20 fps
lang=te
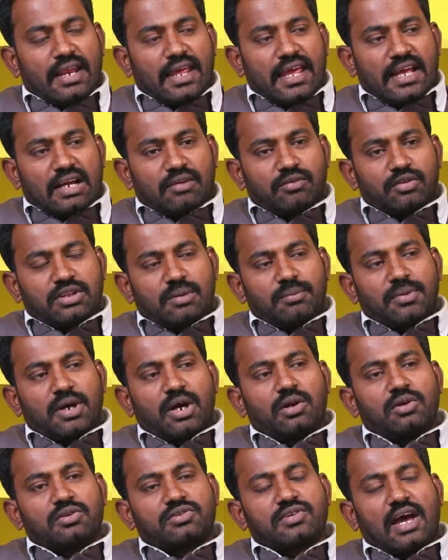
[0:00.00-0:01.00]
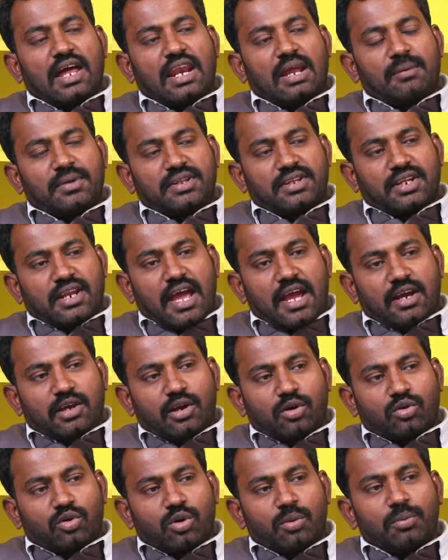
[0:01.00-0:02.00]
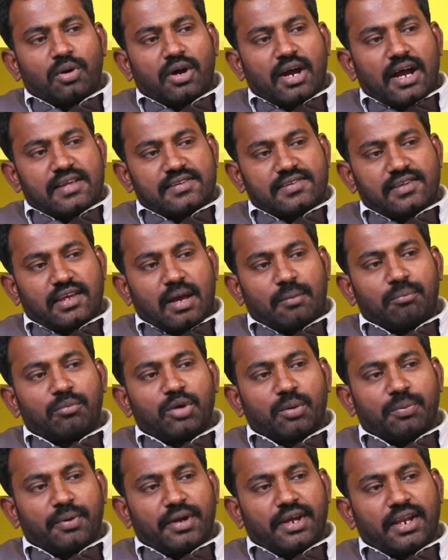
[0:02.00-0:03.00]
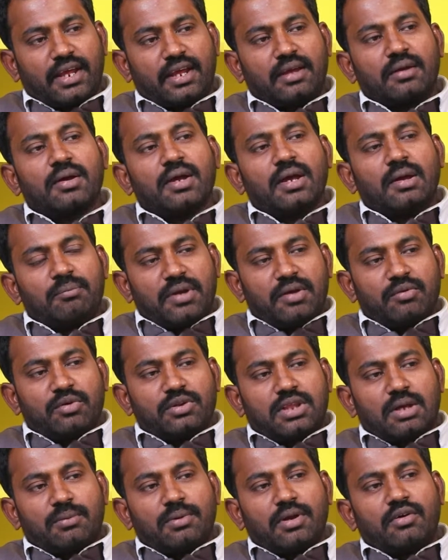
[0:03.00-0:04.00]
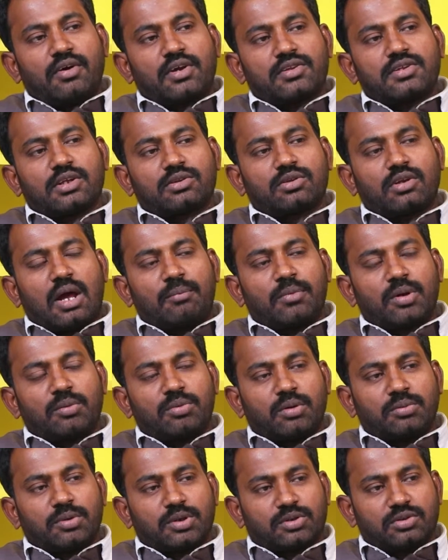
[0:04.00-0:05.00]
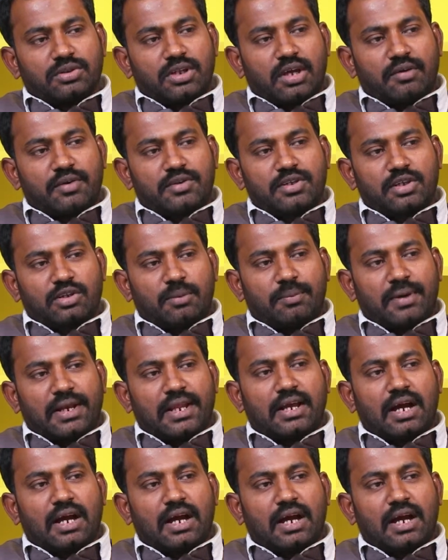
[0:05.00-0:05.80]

అనేక ఉద్యమాలు చాలా మంది నాయకులు కొమ్ము కాస్తాయి అమ్ముడు పోయినాయి మీ ఉద్యమం ఎవరి చేతుల్లో అమ్ముడు పోబోతుంది ఎవరి చేతుల్లో బలి